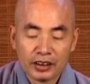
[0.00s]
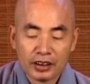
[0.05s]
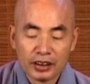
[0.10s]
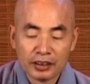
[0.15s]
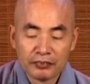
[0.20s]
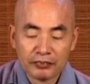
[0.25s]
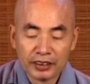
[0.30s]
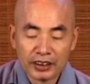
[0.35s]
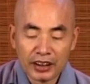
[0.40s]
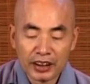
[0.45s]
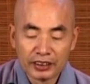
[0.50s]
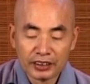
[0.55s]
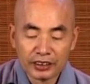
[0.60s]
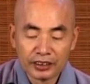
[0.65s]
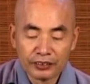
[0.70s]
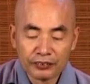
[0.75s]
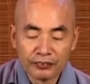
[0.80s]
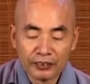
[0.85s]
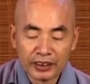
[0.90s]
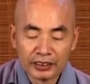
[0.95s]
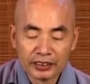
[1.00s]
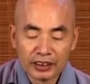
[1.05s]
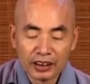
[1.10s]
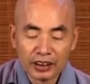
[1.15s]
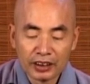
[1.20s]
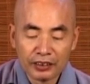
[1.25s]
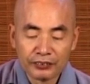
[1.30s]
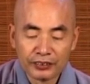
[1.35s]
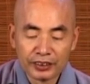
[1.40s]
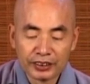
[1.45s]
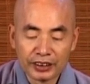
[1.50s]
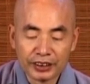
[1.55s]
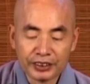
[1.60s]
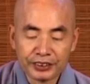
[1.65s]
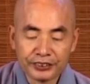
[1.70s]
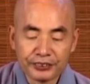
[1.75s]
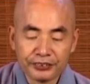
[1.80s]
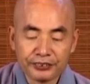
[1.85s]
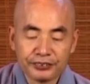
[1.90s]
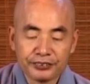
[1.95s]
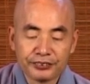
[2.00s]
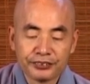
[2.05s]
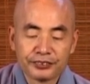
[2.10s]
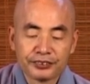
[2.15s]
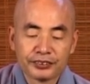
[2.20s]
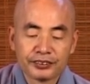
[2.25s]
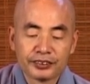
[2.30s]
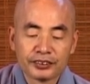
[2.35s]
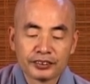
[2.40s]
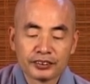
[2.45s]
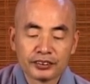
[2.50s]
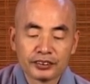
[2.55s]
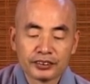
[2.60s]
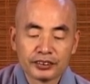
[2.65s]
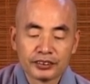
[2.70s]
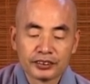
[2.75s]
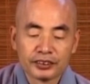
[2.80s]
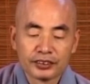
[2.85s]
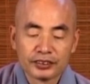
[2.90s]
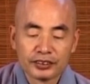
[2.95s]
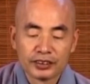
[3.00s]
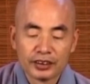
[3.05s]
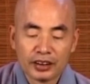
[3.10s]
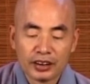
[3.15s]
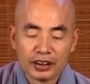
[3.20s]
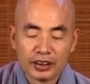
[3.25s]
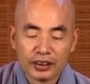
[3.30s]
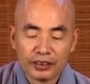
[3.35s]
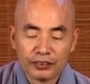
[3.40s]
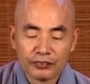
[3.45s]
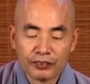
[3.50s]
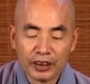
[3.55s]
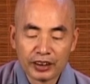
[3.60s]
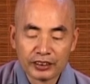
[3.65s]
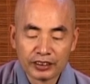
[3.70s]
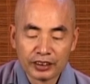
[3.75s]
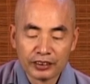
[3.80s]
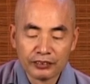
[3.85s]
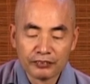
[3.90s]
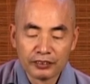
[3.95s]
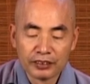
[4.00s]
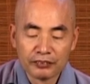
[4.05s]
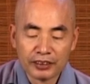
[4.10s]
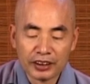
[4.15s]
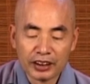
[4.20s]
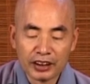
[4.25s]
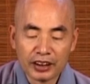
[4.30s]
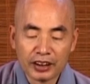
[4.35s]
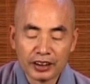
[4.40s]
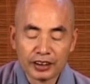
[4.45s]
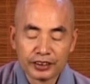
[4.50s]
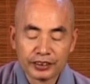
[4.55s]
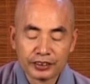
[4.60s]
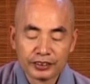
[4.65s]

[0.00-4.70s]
那么，在这个关照的过程中，完成我们的